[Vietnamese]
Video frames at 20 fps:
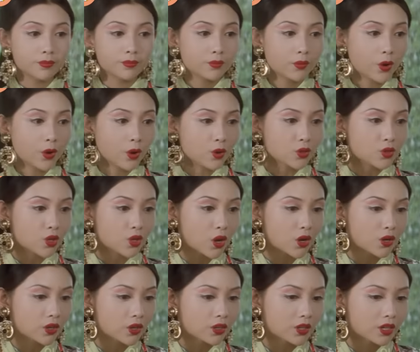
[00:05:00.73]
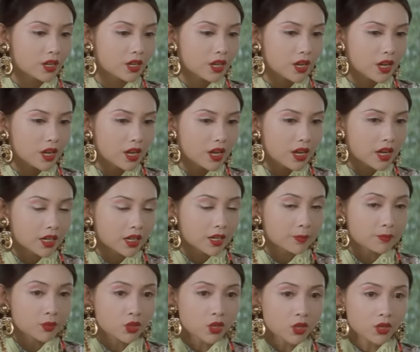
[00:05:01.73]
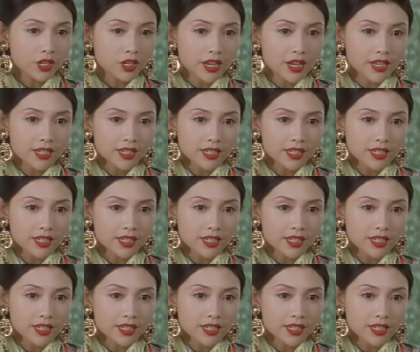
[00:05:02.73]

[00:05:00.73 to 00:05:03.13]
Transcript: sau đó nàng lại kiến nghị để Lục Phương gia ở lại